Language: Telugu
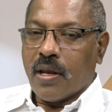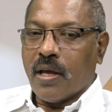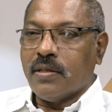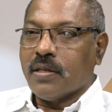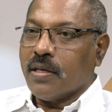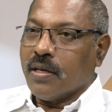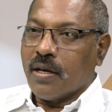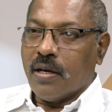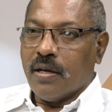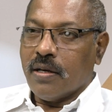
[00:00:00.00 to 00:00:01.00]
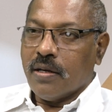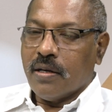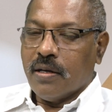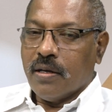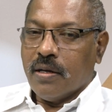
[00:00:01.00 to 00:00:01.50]
రాజకీయంగా
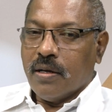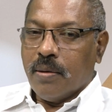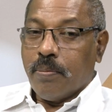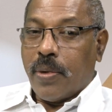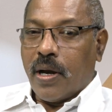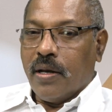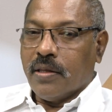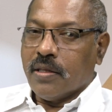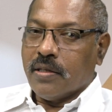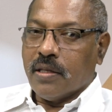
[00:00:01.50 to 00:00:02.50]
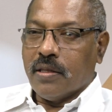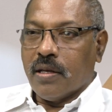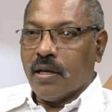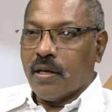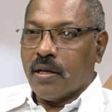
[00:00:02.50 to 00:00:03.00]
పరిణితి
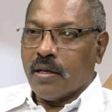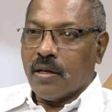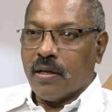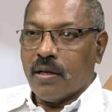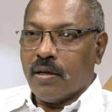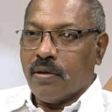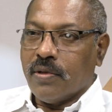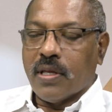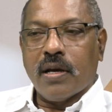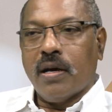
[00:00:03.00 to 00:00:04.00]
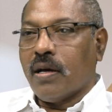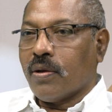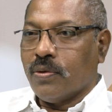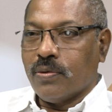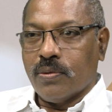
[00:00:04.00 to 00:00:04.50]
చెందిన విధంగా ఆ
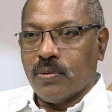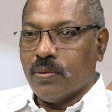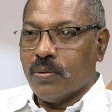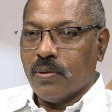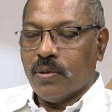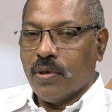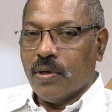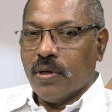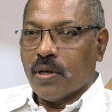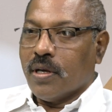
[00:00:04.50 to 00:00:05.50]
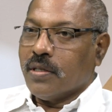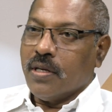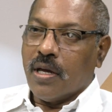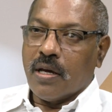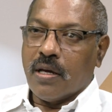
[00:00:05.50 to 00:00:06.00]
రోజు
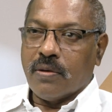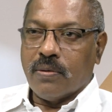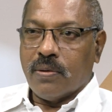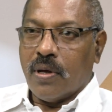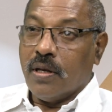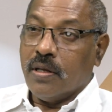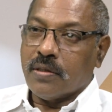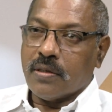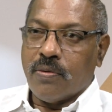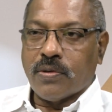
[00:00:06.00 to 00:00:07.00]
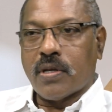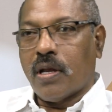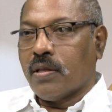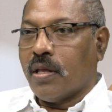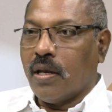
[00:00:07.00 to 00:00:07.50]
కేసీఆర్ గారు అన్ని
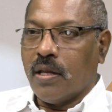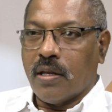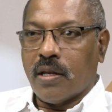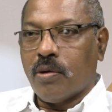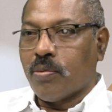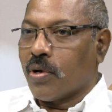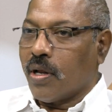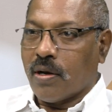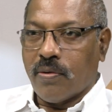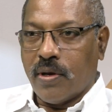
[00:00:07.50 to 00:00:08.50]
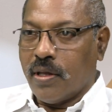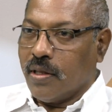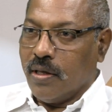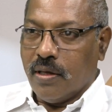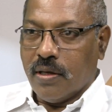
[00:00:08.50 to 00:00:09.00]
సంవత్సరాలు దాన్ని నడుపుకుంటూ వెళ్ళటం అనేది